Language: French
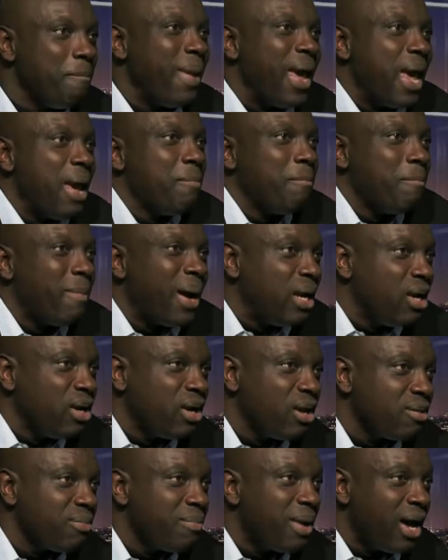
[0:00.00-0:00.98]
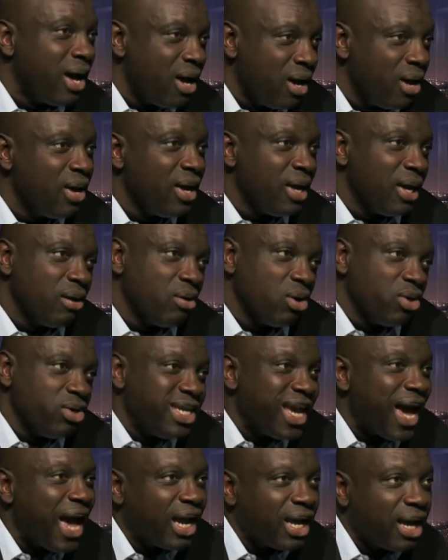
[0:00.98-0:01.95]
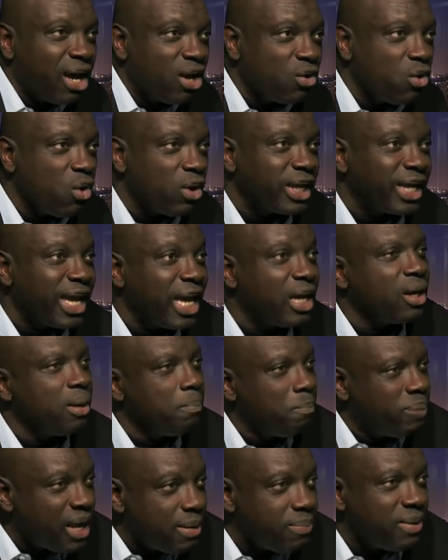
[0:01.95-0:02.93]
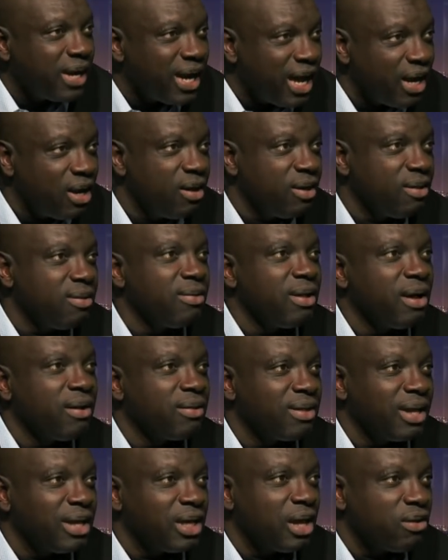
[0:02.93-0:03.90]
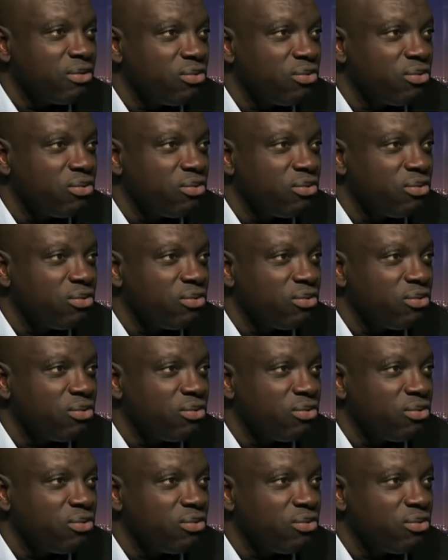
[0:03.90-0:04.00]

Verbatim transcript: Mais malheureusement, euh, il n'y y a qu'encore quelques brebis galeuses dans mhm. cette